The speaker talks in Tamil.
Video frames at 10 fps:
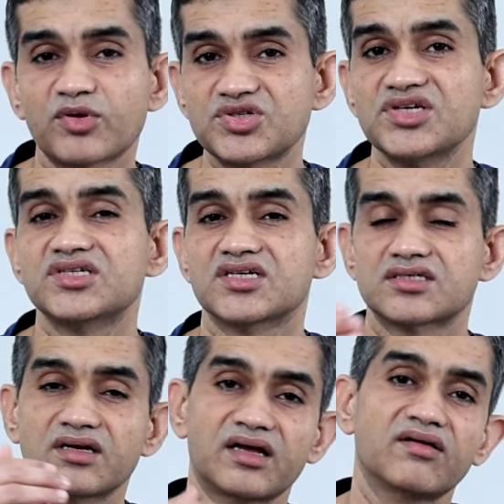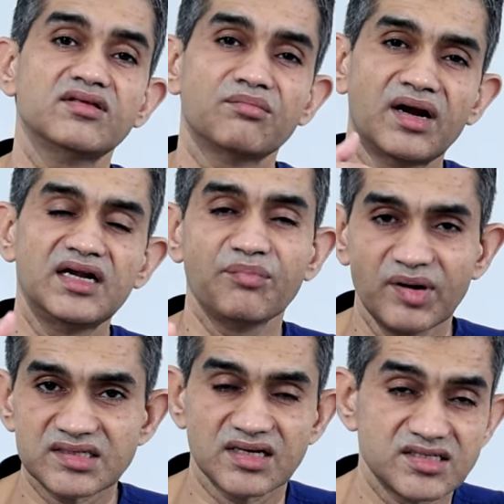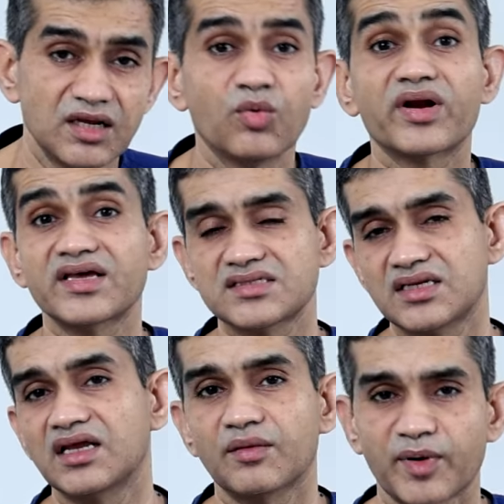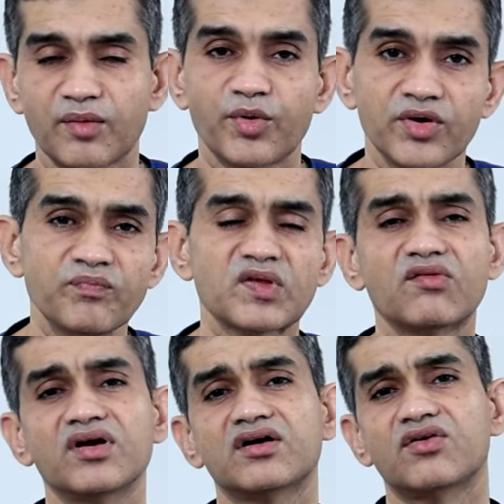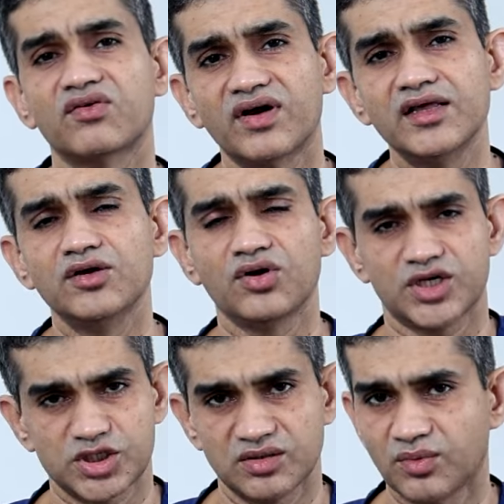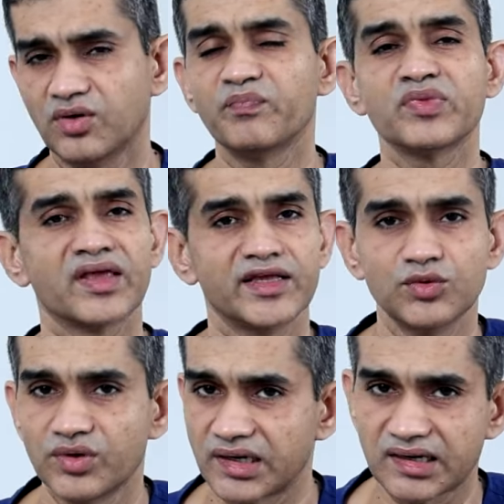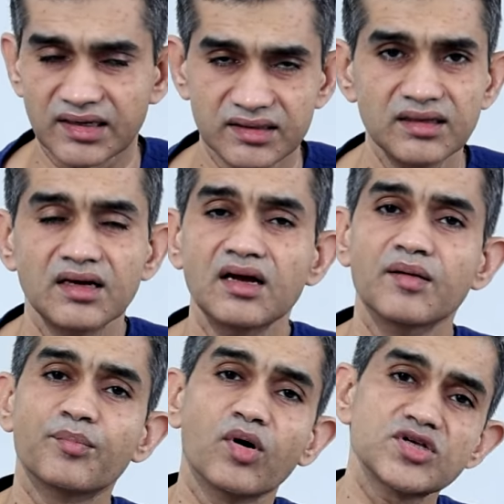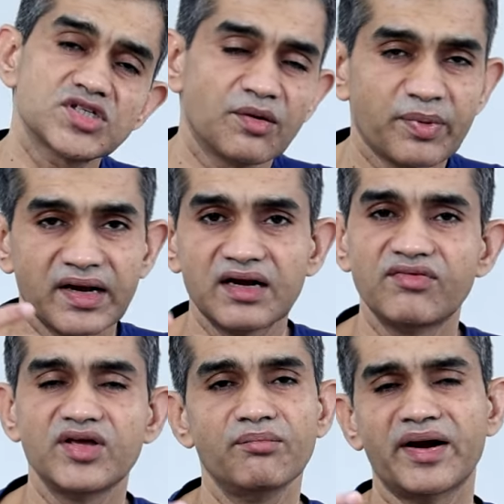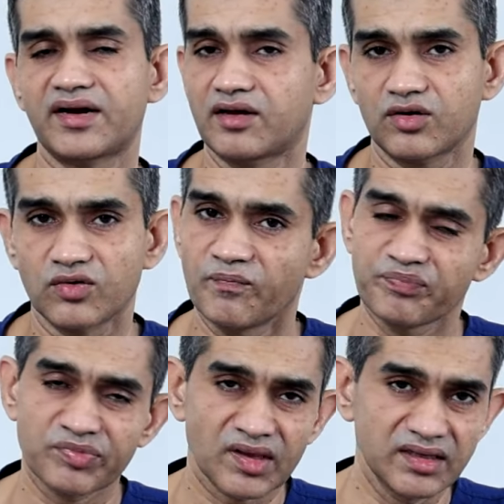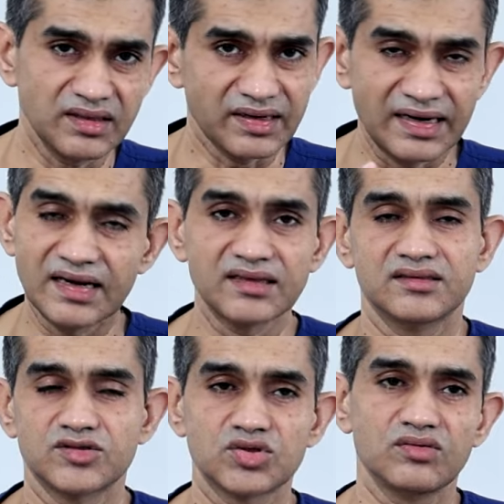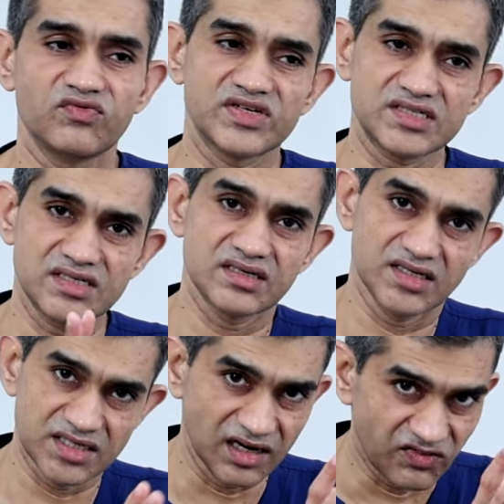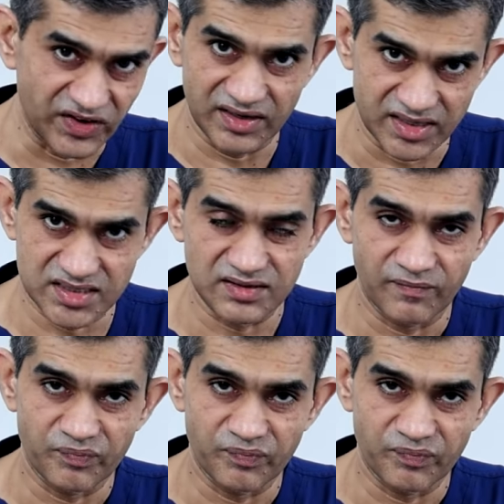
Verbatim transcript: ப்ரொசீஜர்ஸ் அதாவது மல்டிபிள் சர்ஜரி ஒரே சிட்டிங்கில் பண்ண முடியும் அவங்களுக்கு ஒரு வலியோ கஷ்டமோ எதுவும் இருக்காது போஸ்ட் ஆஃப் ரெக்கவரியும் பெட்டராக இருக்கும் இது ரெண்டாவது ஸோ ஃபஸ்ட்டு சர்ஜிக்கல் ஃபிட்னஸ்